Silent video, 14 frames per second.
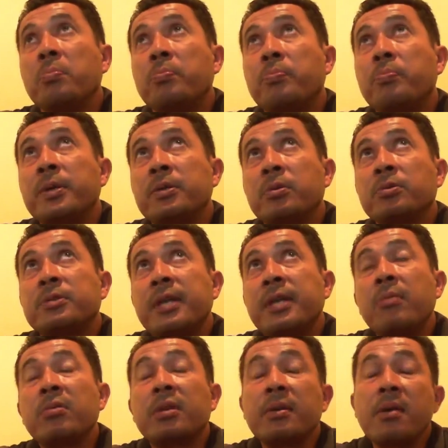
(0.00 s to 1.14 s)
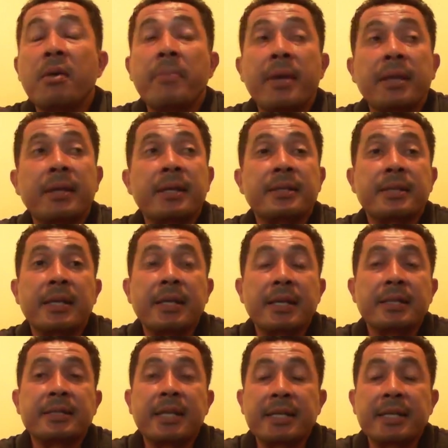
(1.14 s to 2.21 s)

pues no sé, últimamente se ha,